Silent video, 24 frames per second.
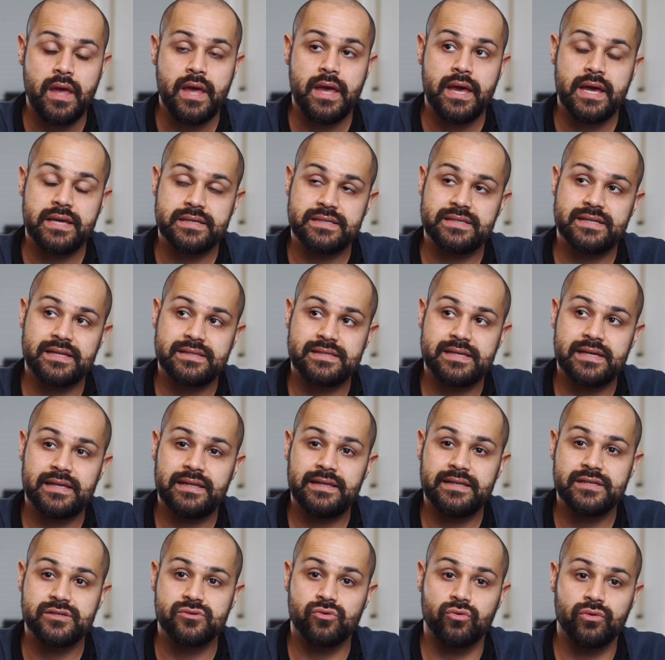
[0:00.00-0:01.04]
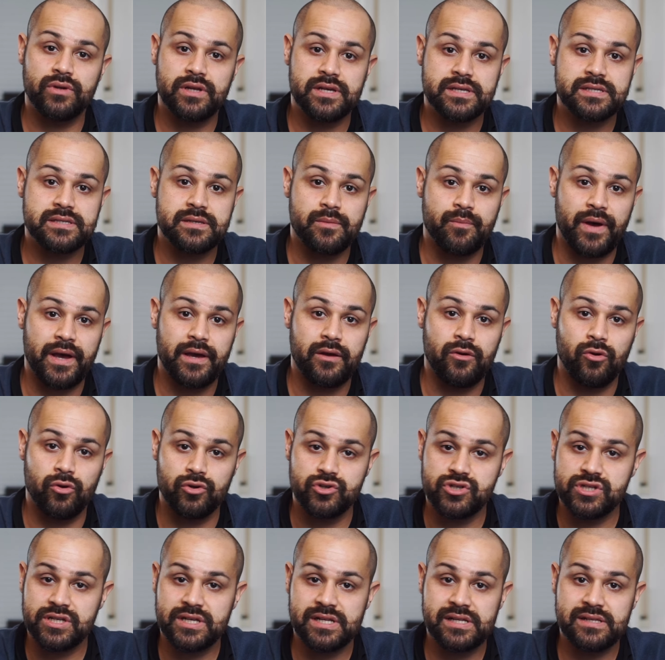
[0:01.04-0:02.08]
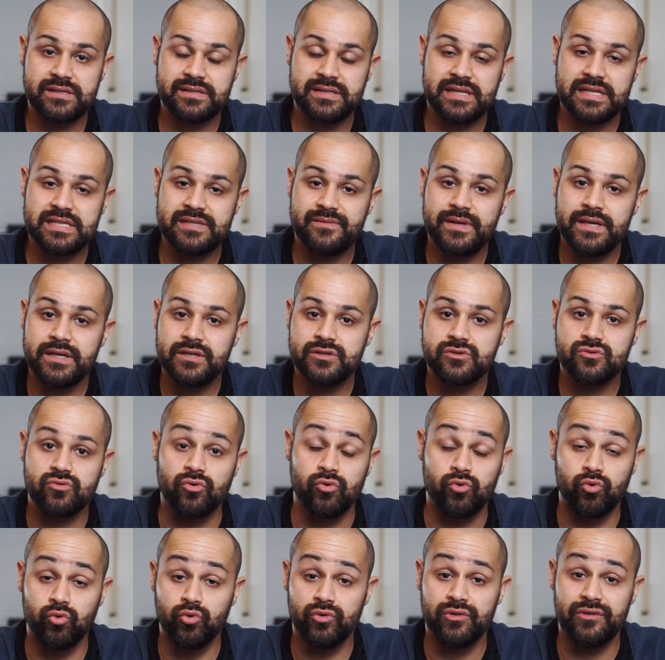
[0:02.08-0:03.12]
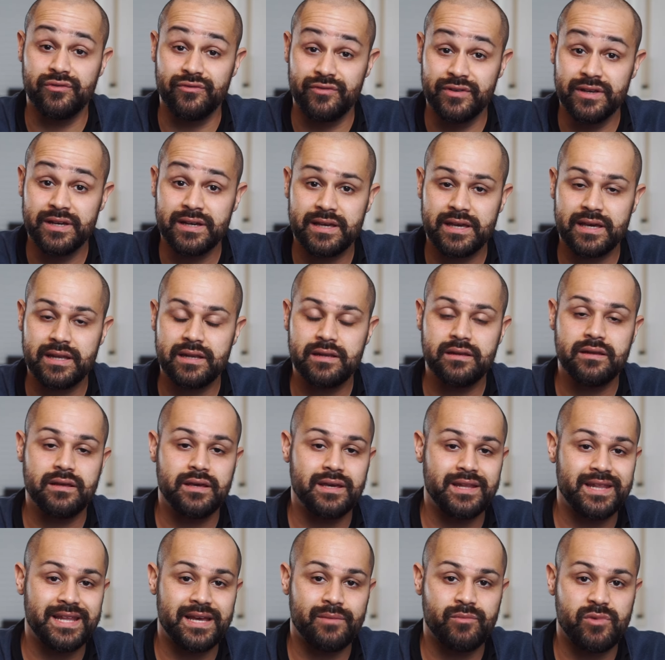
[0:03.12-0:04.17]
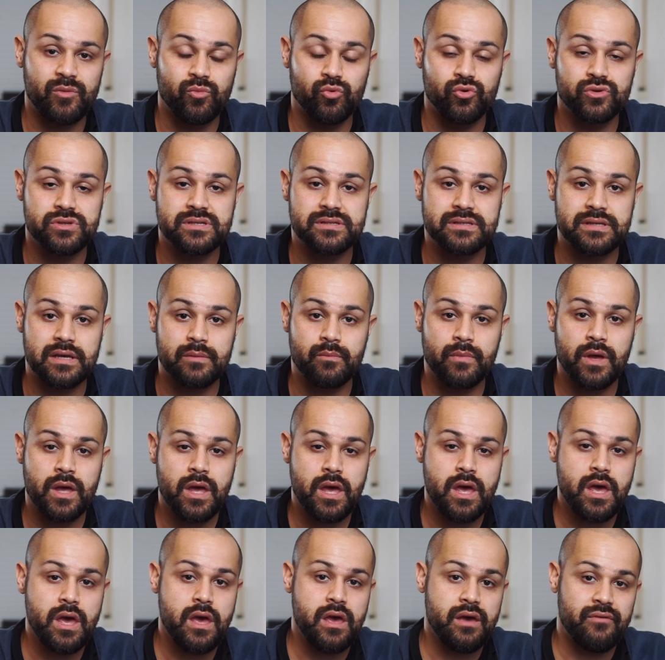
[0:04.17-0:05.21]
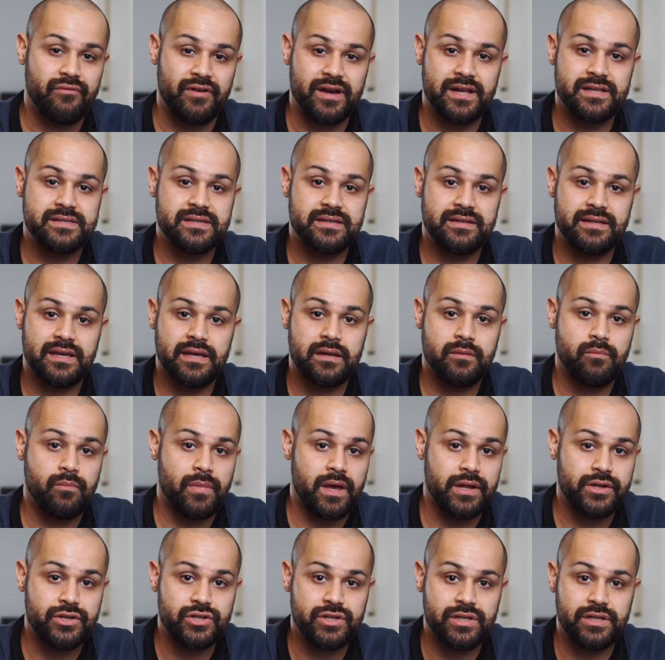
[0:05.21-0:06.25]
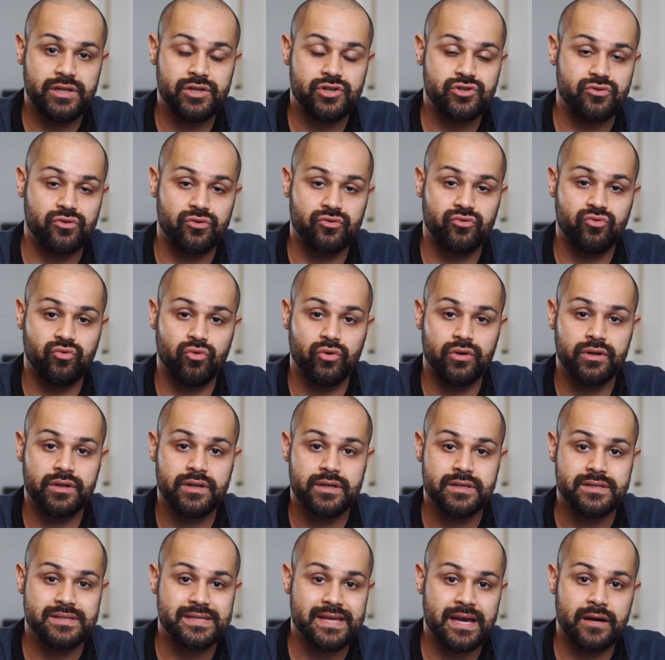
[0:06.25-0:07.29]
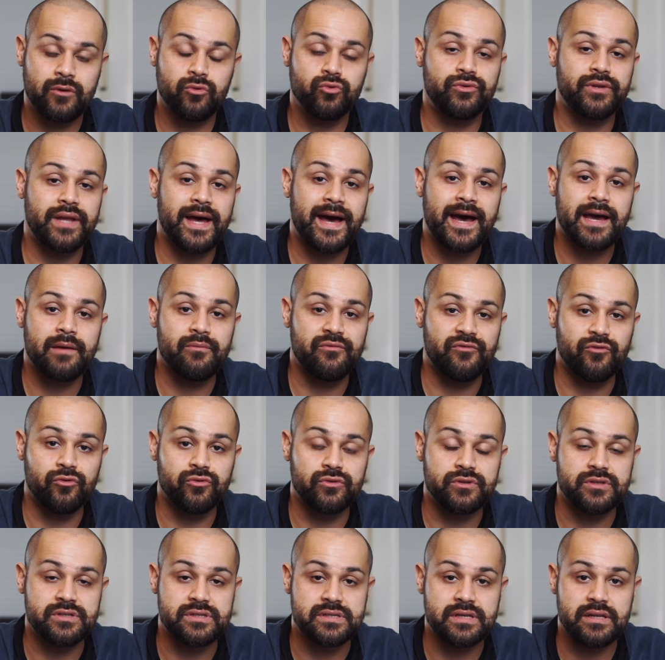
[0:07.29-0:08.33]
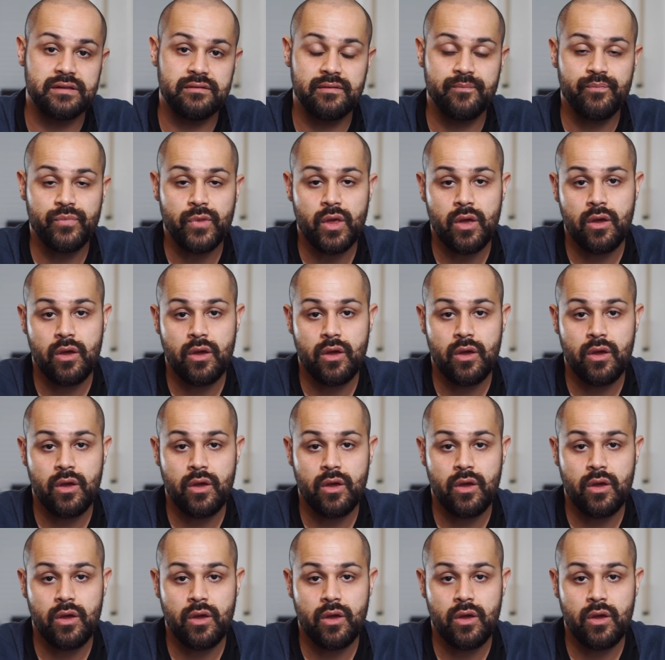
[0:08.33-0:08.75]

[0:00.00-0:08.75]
Es ist tatsächlich so, dass Biologicals deswegen so gut wirken in deinem Immunsystem, weil sie den menschlichen Strukturen sehr gut nachempfunden sind.